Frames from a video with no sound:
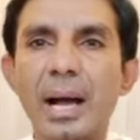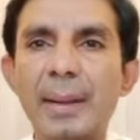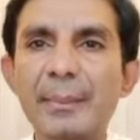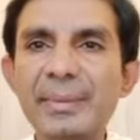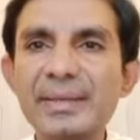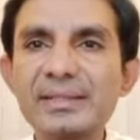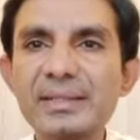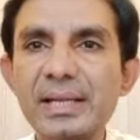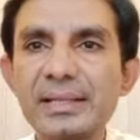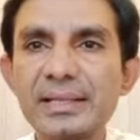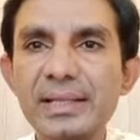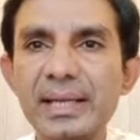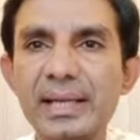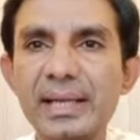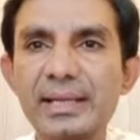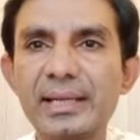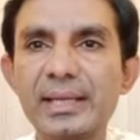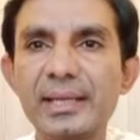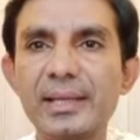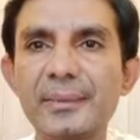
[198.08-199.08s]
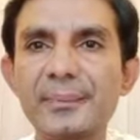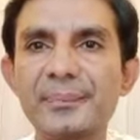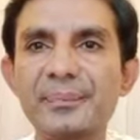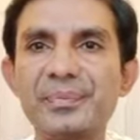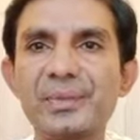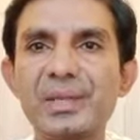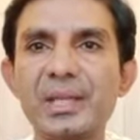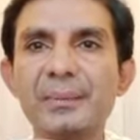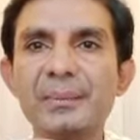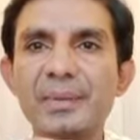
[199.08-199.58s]
अब मसला ये है कि
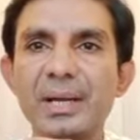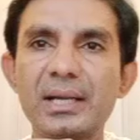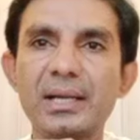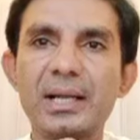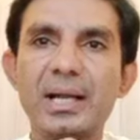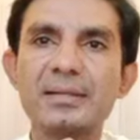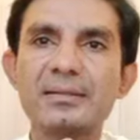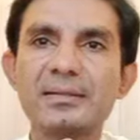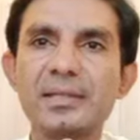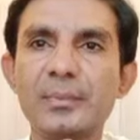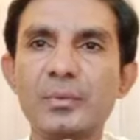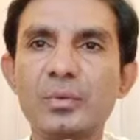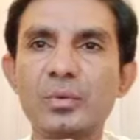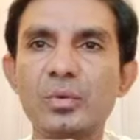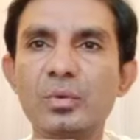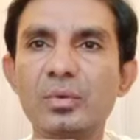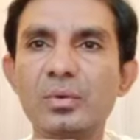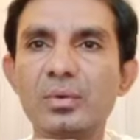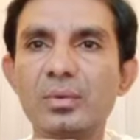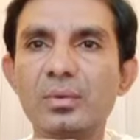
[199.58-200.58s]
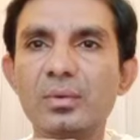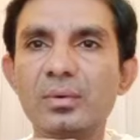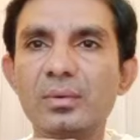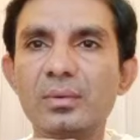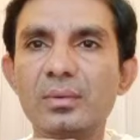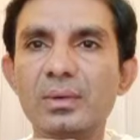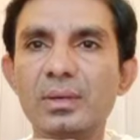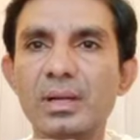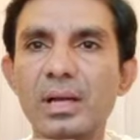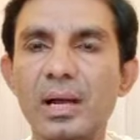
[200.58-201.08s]
इमरान खान साहब को
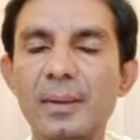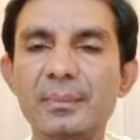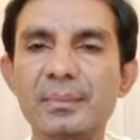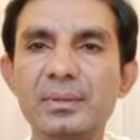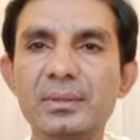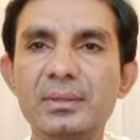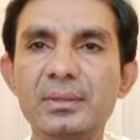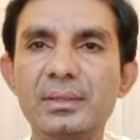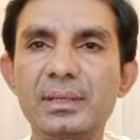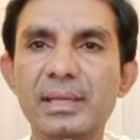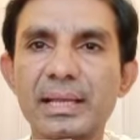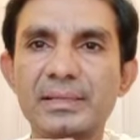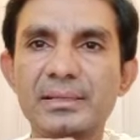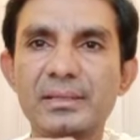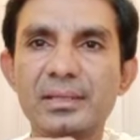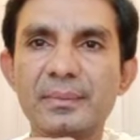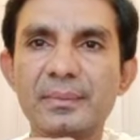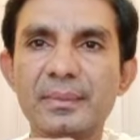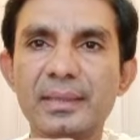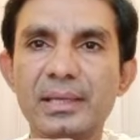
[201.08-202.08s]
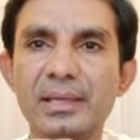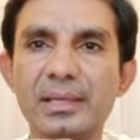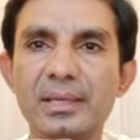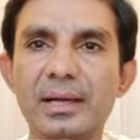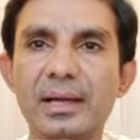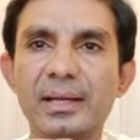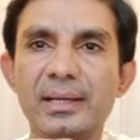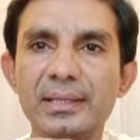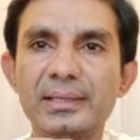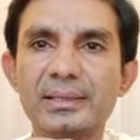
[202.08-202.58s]
अब इलेक्शन
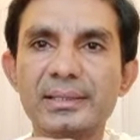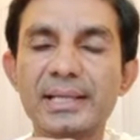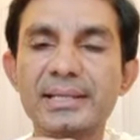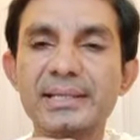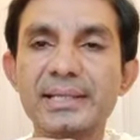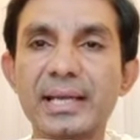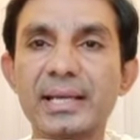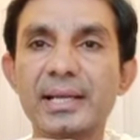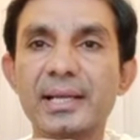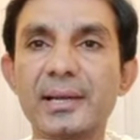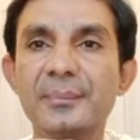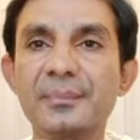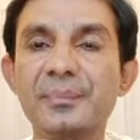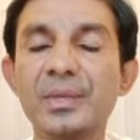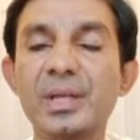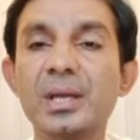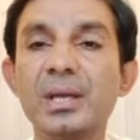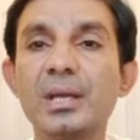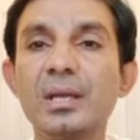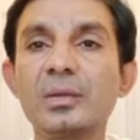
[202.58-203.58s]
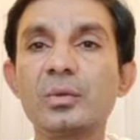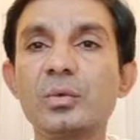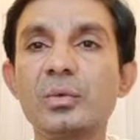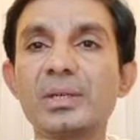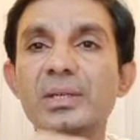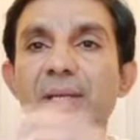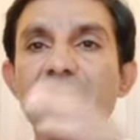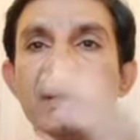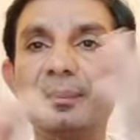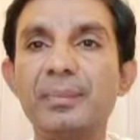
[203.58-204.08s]
में आना दिया जाएगा
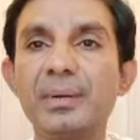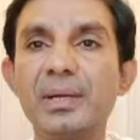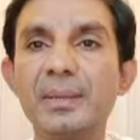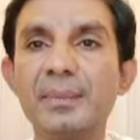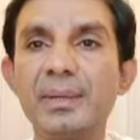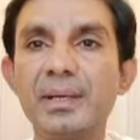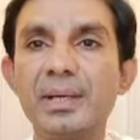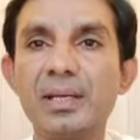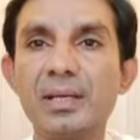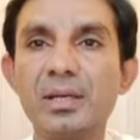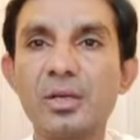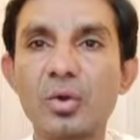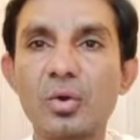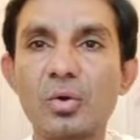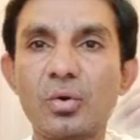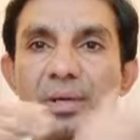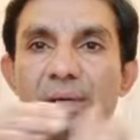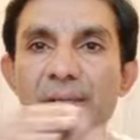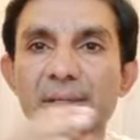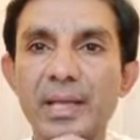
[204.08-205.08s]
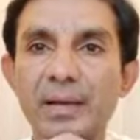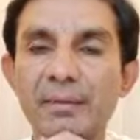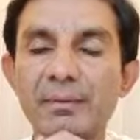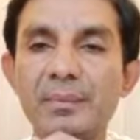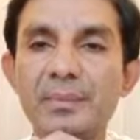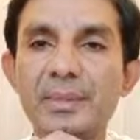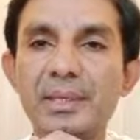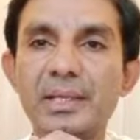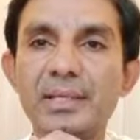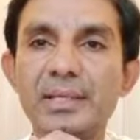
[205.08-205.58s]
क्योंकि ये बड़े बड़े लोगों ने
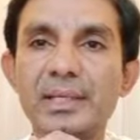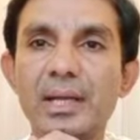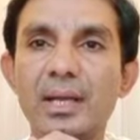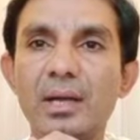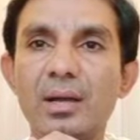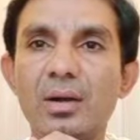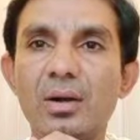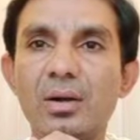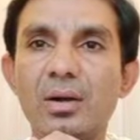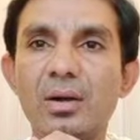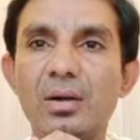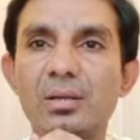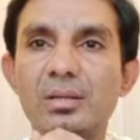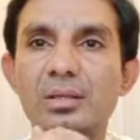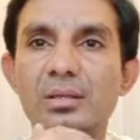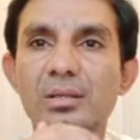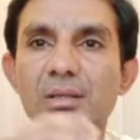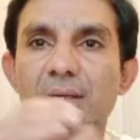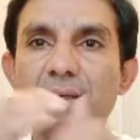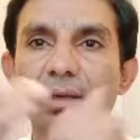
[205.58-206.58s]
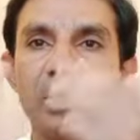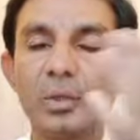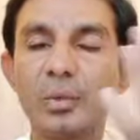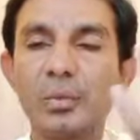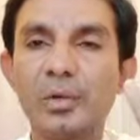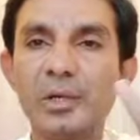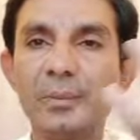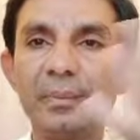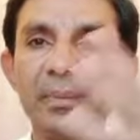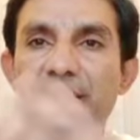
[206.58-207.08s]
दावा भी किया है और
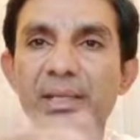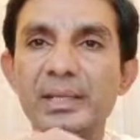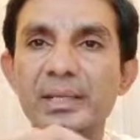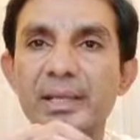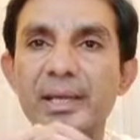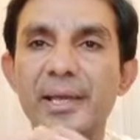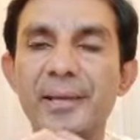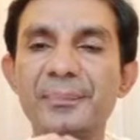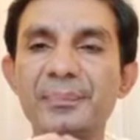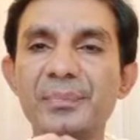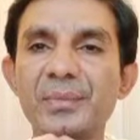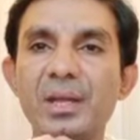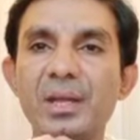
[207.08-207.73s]
ट्वीट भी किया है